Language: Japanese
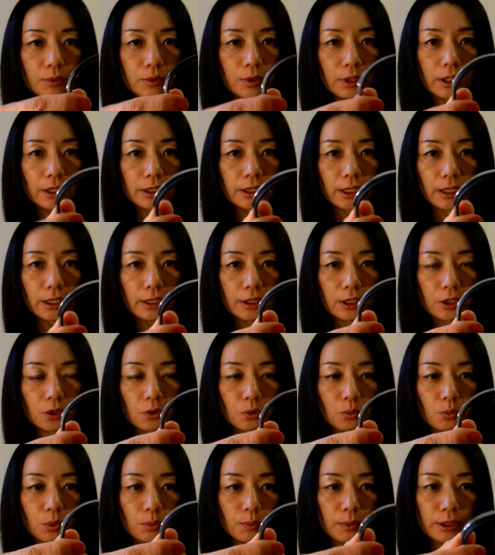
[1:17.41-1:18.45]
デザインだと
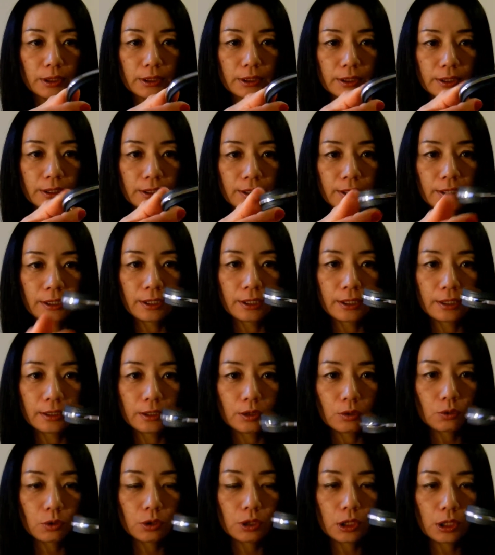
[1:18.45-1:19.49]
思いますで
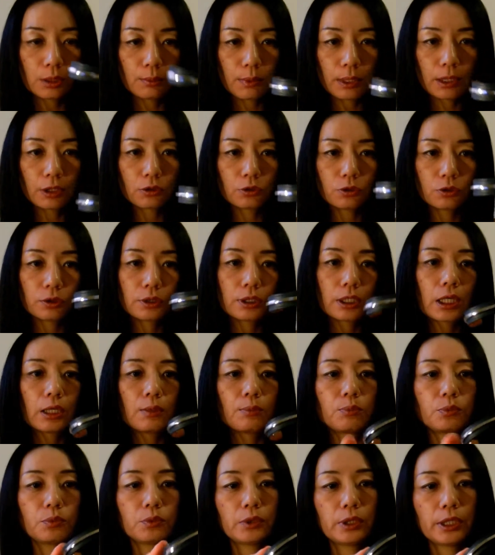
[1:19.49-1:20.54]
こちら
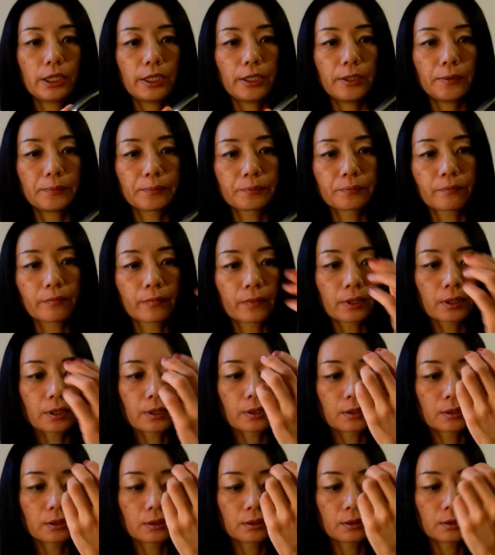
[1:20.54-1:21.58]
バングルタイプで
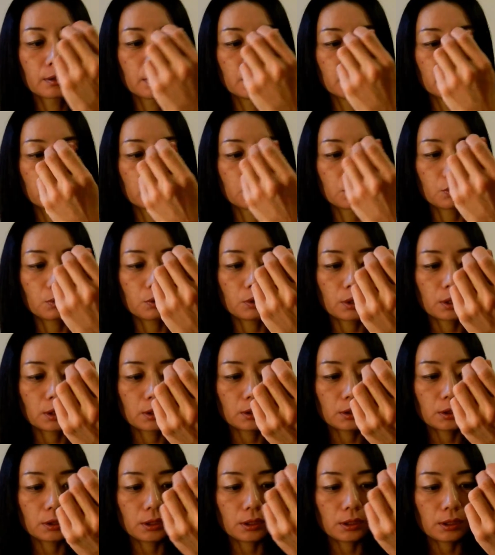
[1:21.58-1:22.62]
こういう感
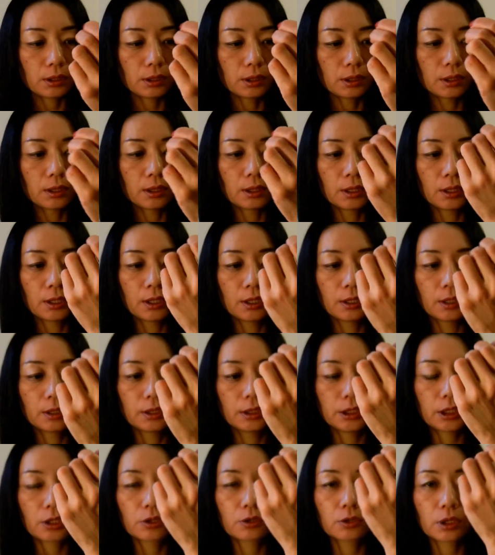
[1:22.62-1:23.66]
じで
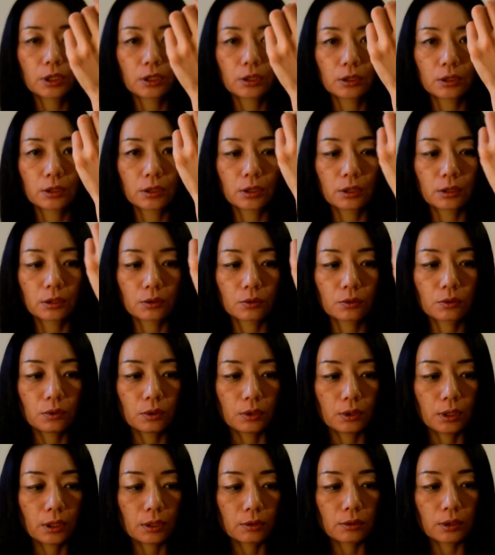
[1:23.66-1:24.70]
着脱がすごい
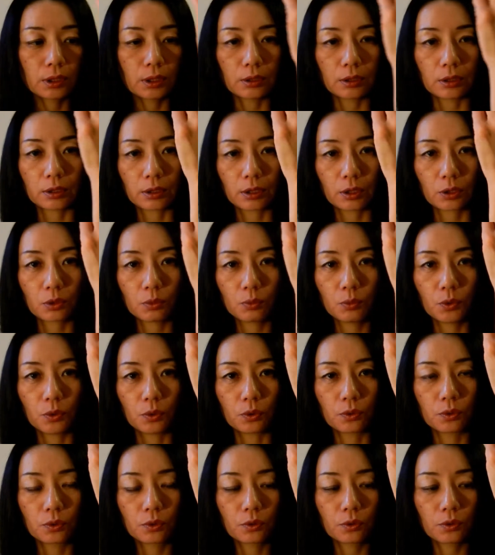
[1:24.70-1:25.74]
楽なんですけどもこ
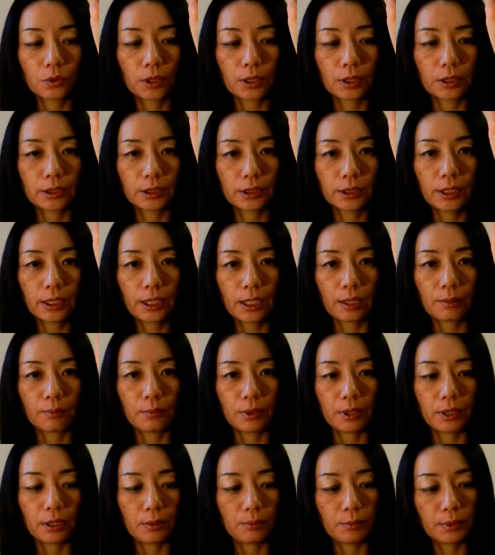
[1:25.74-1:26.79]
ういう感じではめ
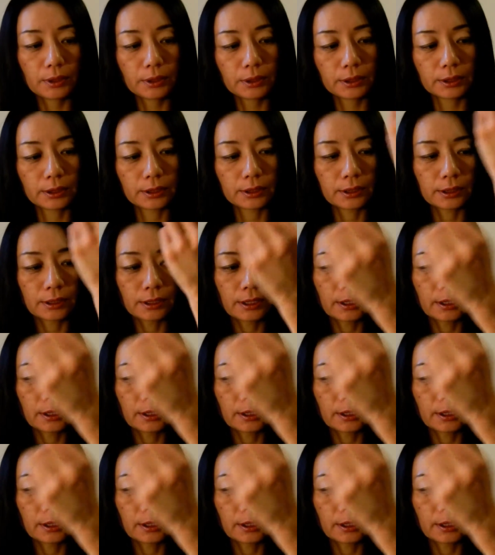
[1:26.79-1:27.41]
ます